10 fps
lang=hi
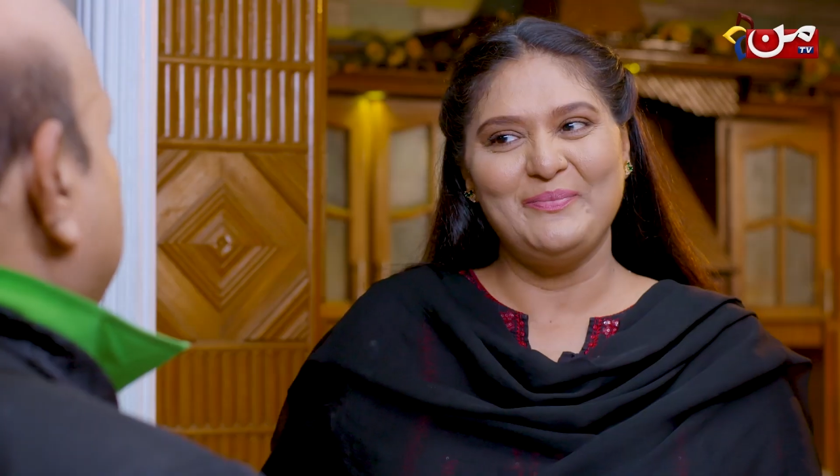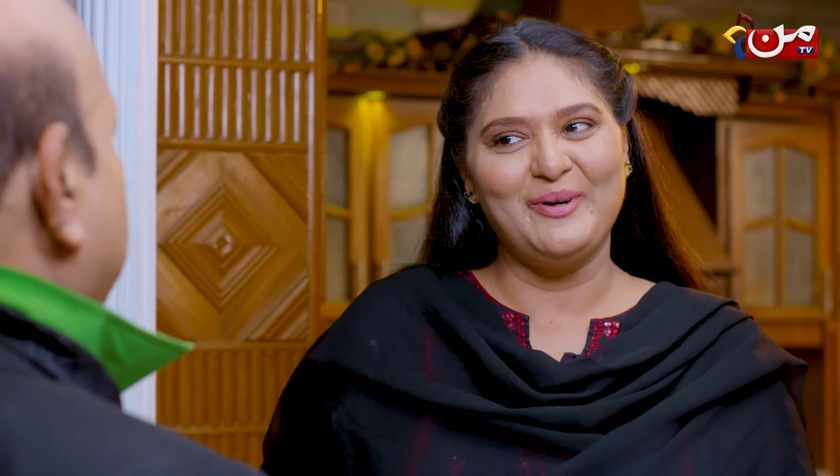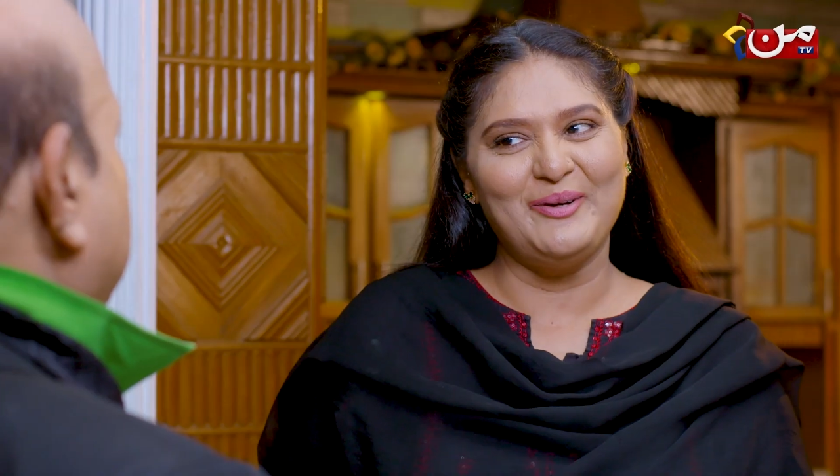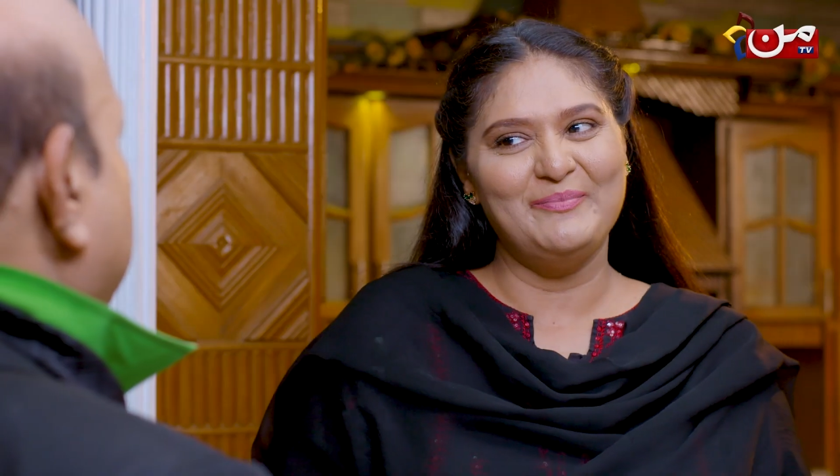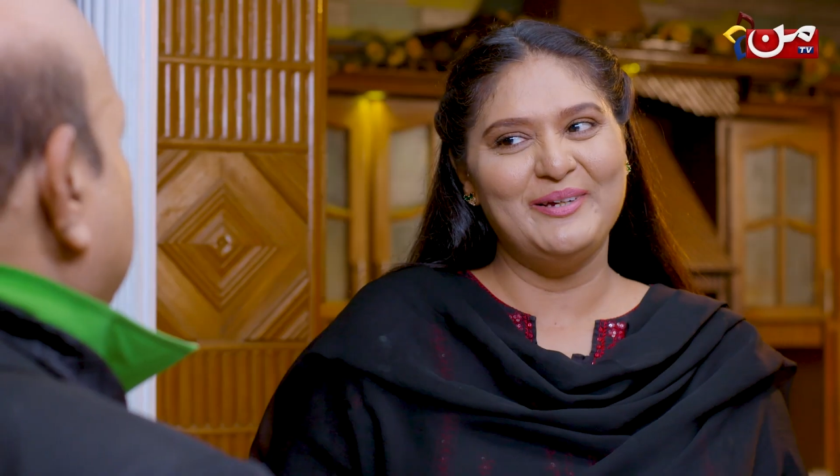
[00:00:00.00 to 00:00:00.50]

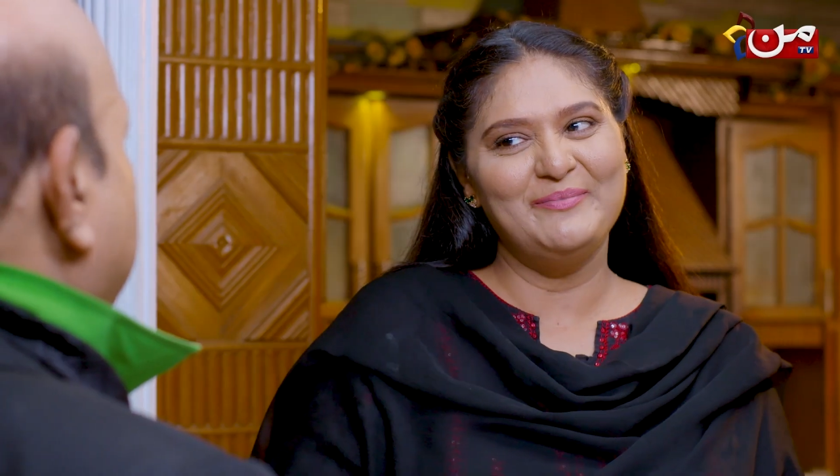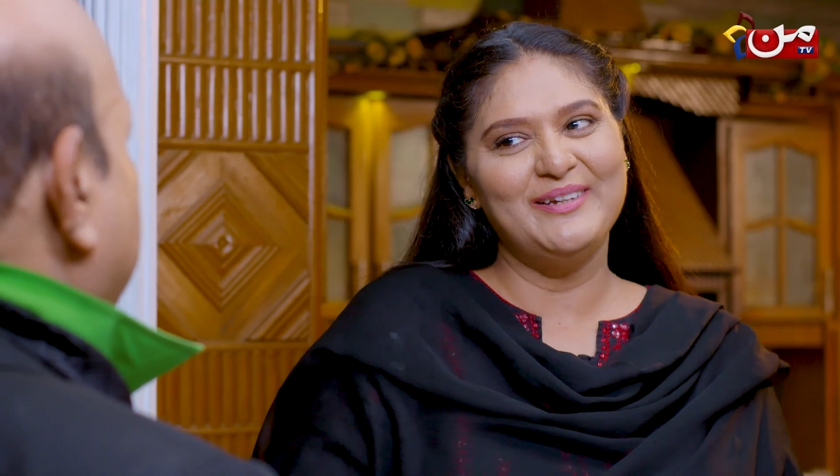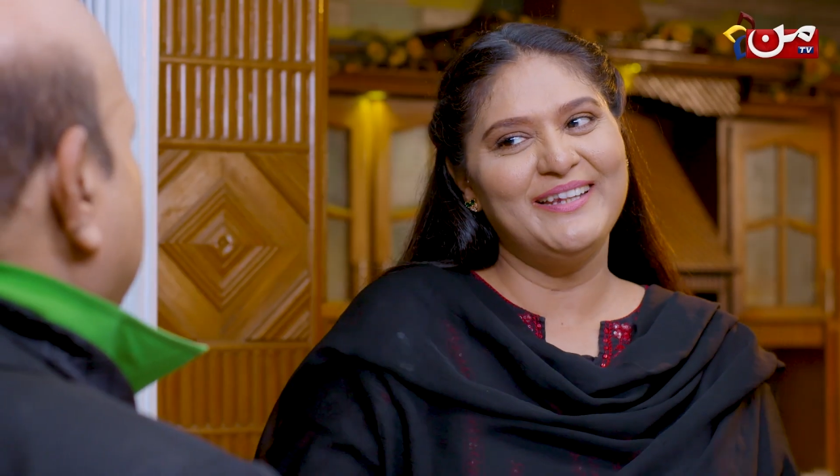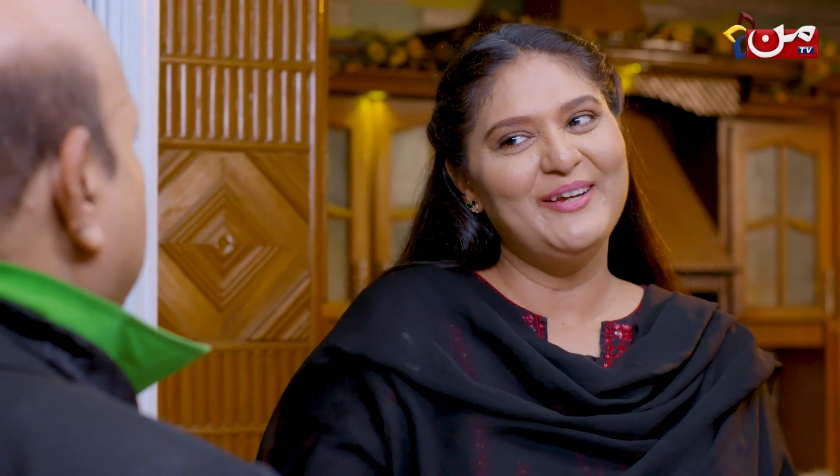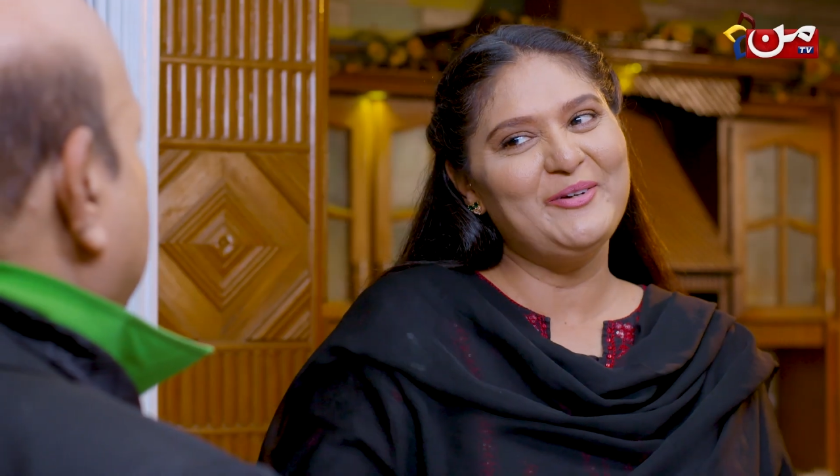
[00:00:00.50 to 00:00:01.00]
मोहब्बत में
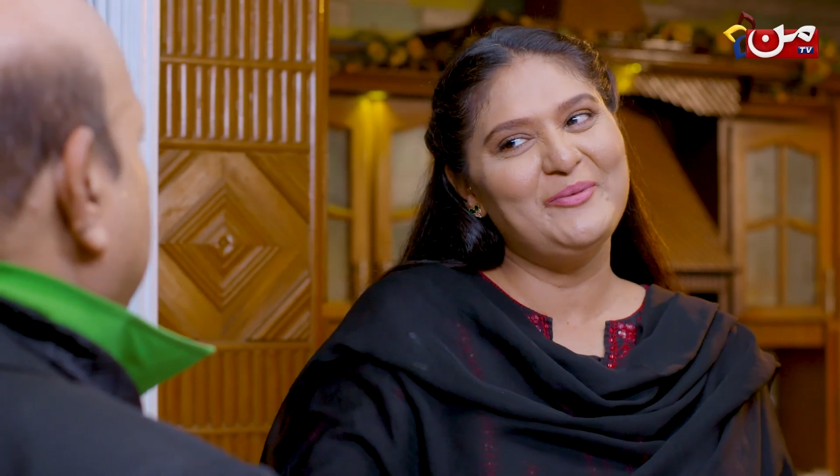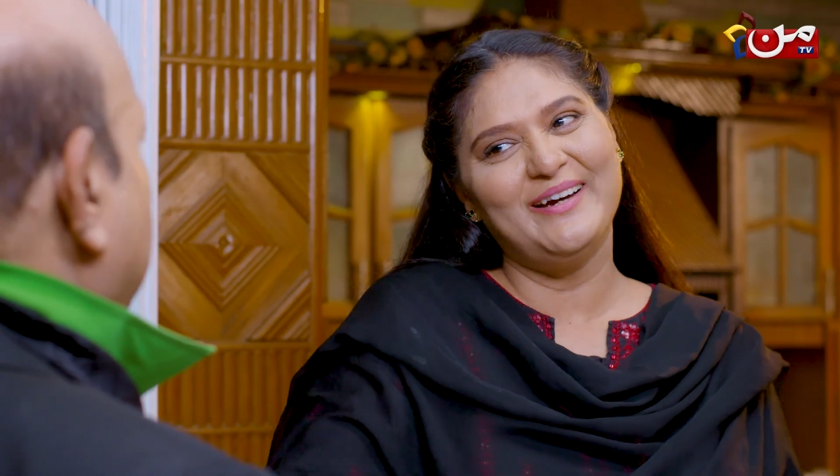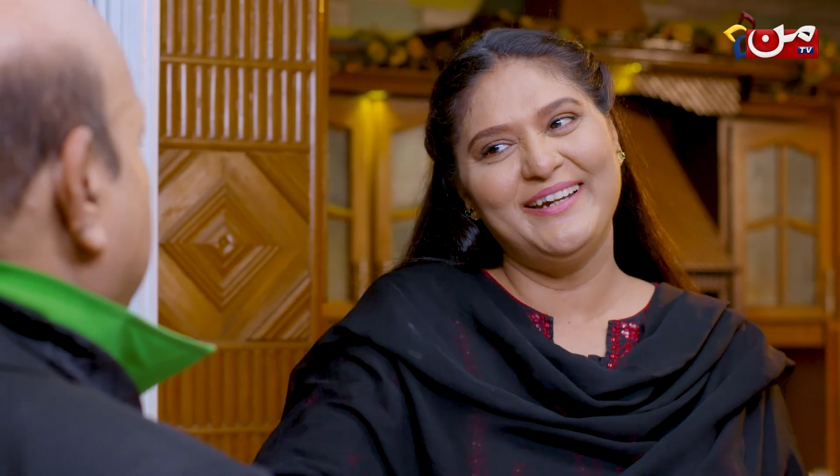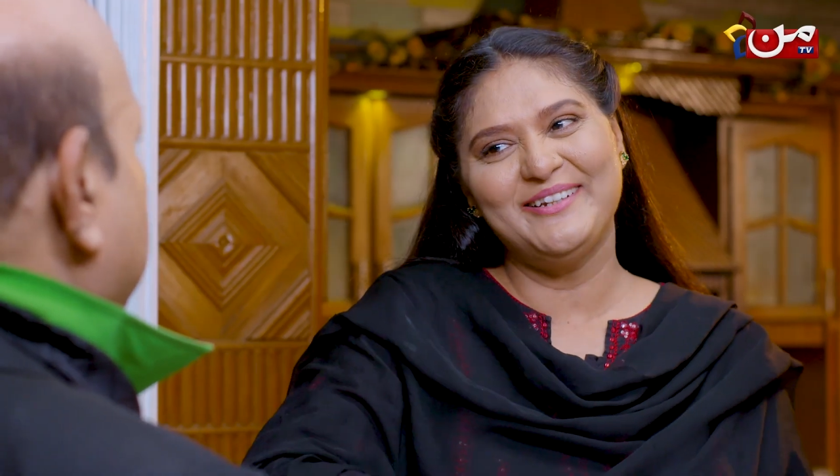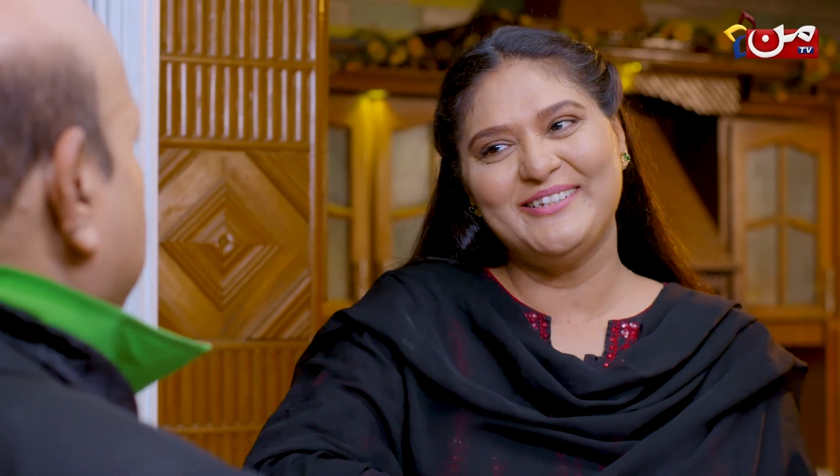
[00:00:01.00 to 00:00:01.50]
इतनी
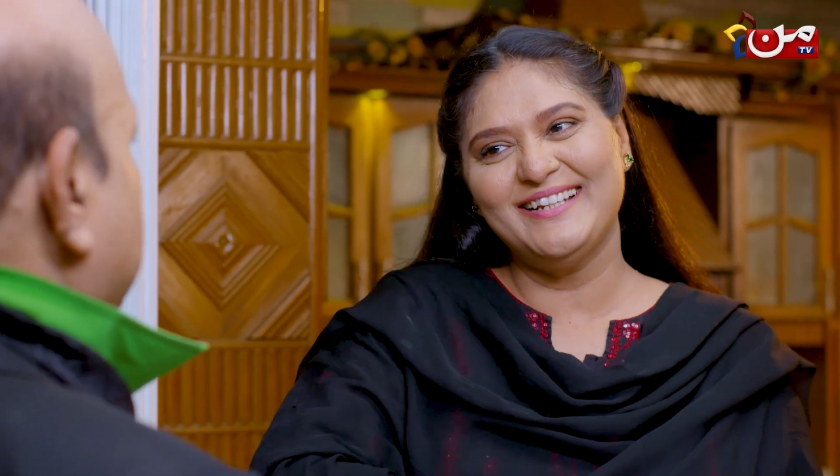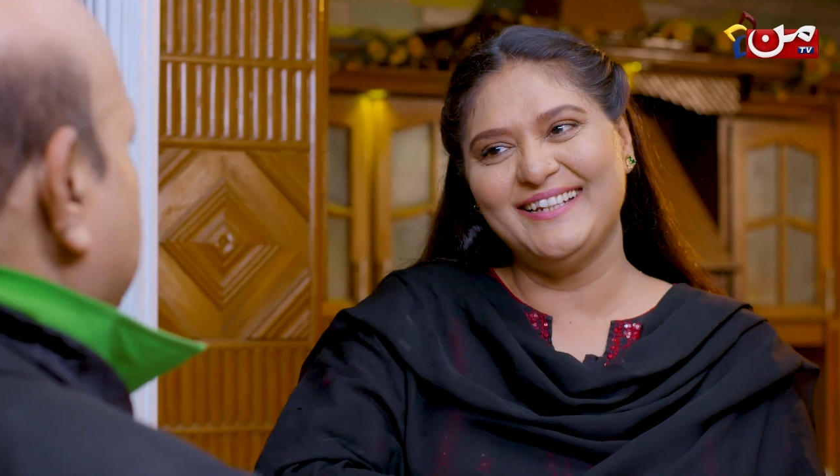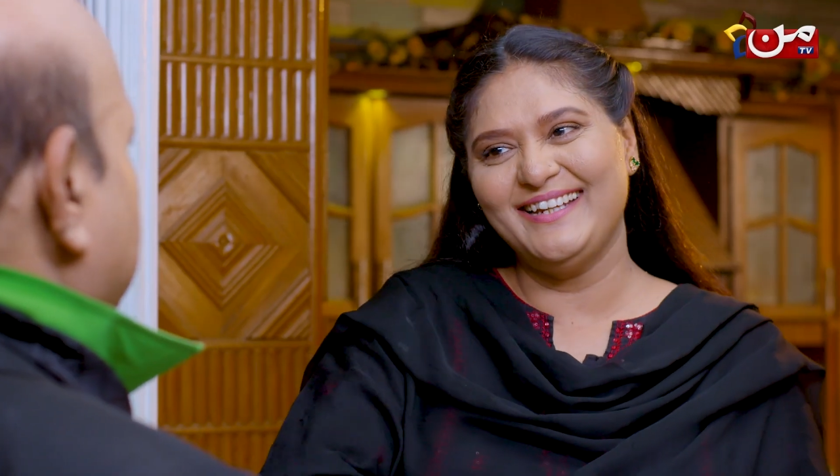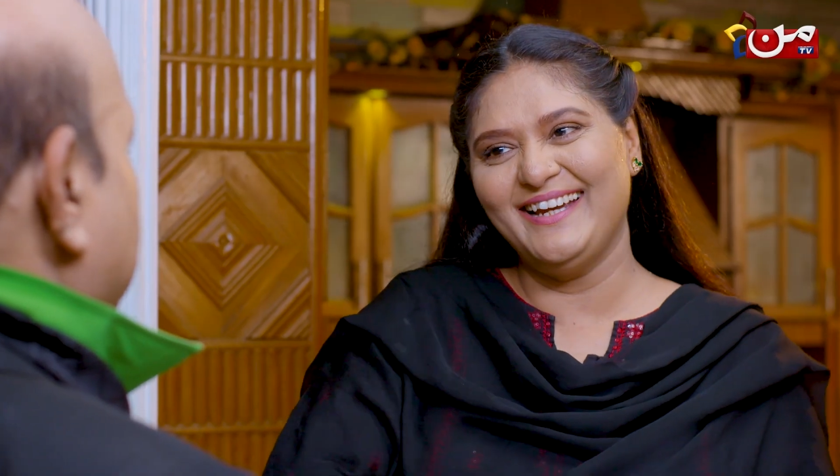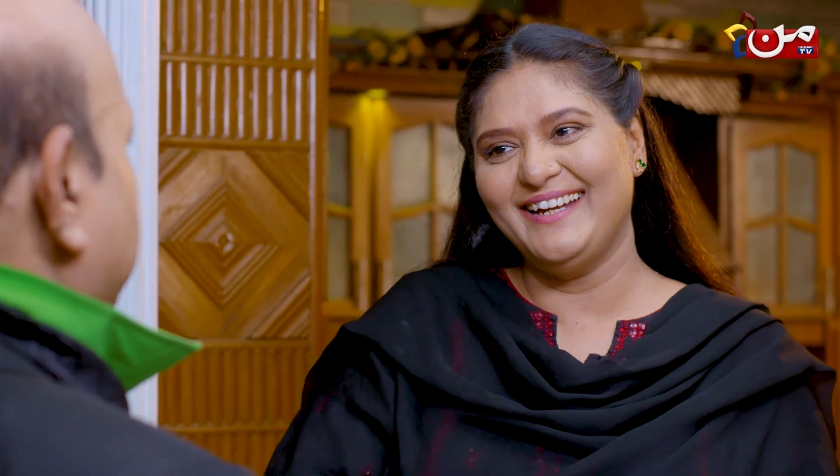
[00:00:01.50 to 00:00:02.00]
कुर्बानी तो
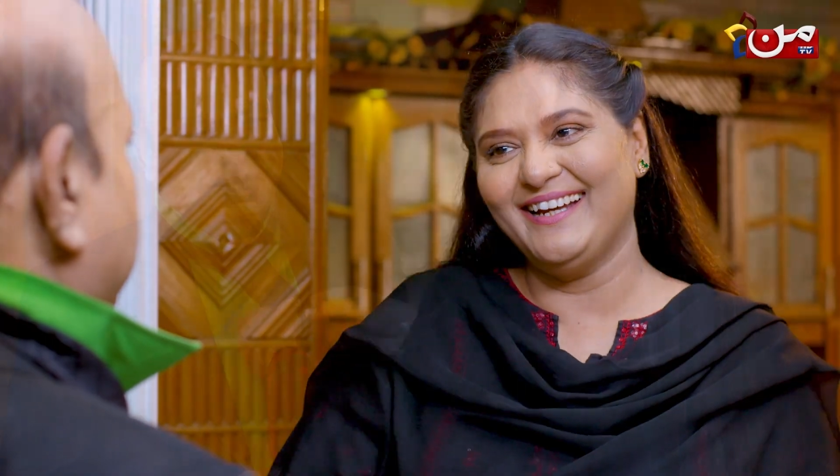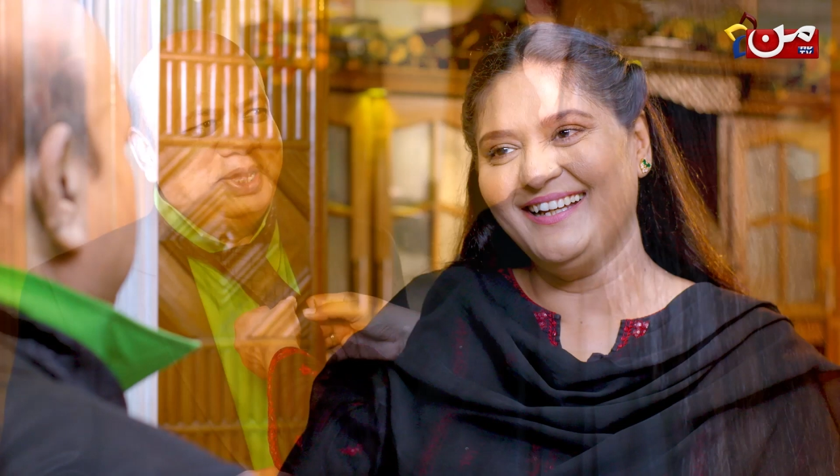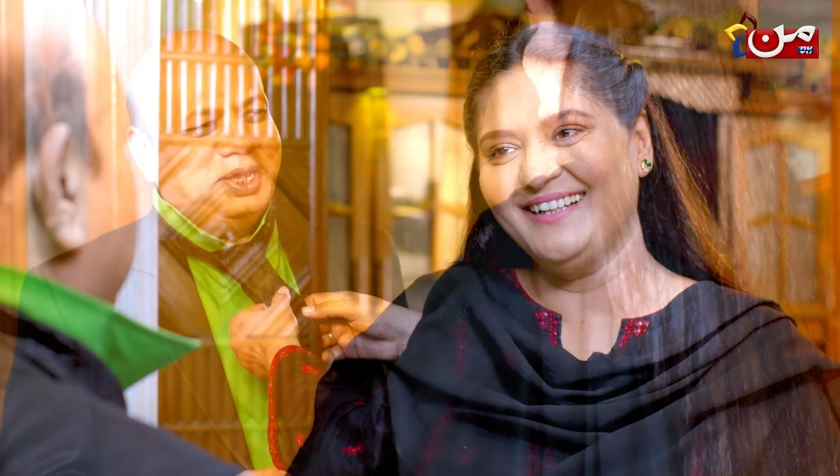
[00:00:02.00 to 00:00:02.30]
चलती है ना